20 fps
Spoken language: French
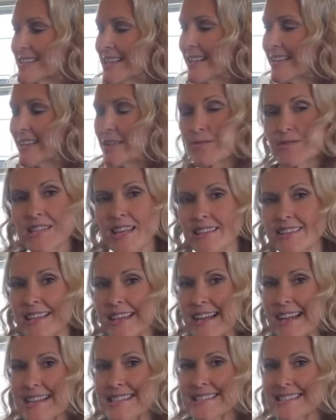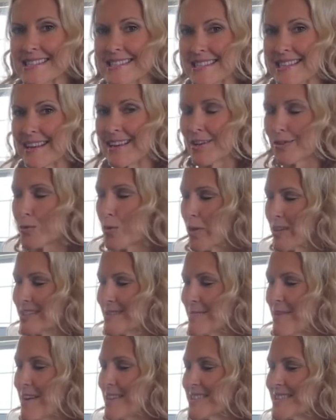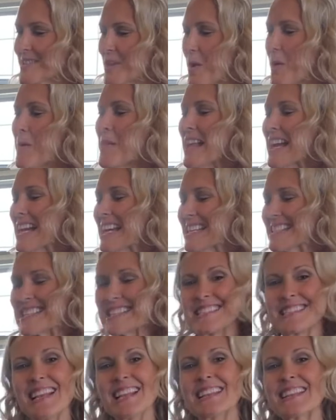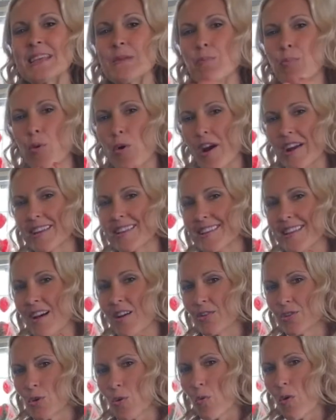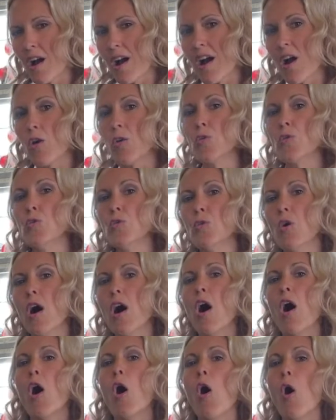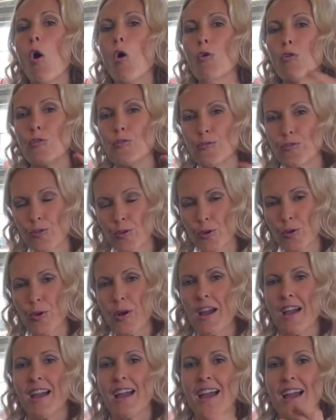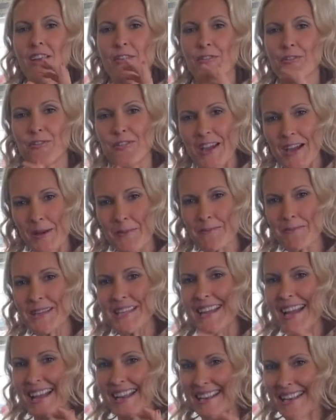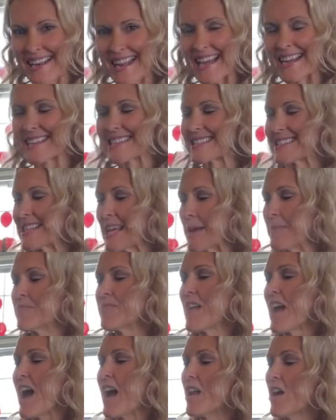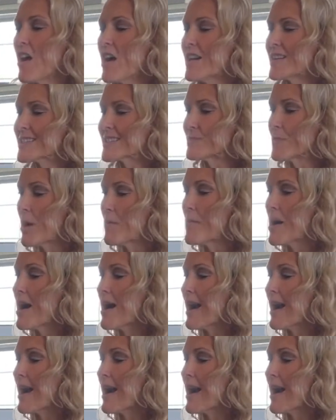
celle qui nous intéresse, c'est celle en trois dimensions. C'est celle qui pointe l'endroit où on veut fermer l'accès. Alors en ce moment,